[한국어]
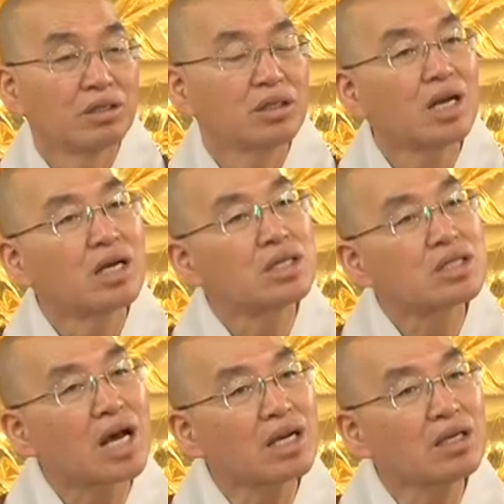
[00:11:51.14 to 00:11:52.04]
그러니까
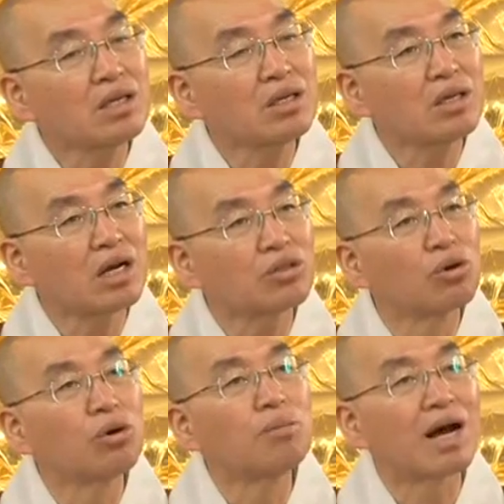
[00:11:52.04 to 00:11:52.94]
자기가
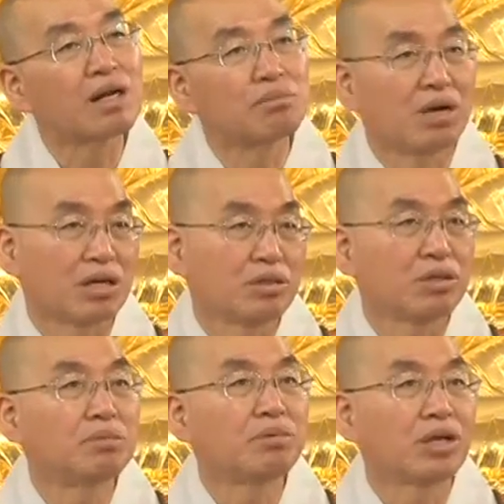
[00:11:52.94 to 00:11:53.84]
더 많은
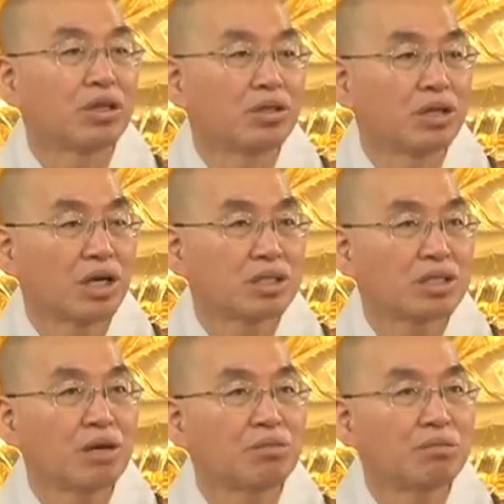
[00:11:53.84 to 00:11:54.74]
말을 열 번 하는데 내가
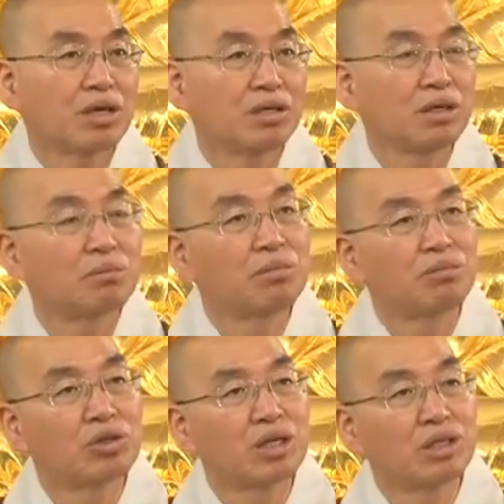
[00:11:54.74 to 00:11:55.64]
짧은 말을 열
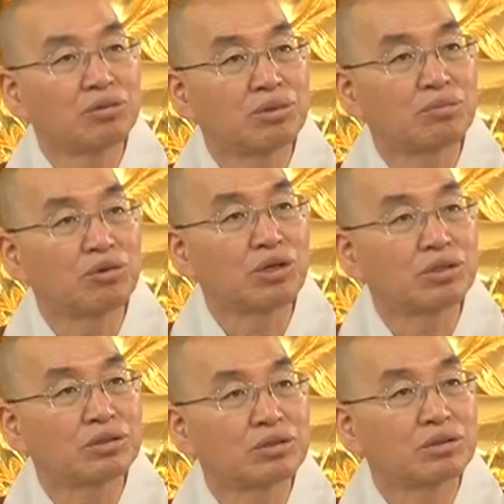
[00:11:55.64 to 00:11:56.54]
번 못 할 이유가 뭐가
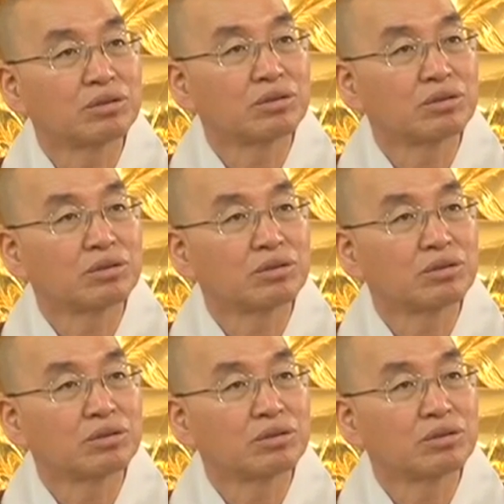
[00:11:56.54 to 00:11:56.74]
있어?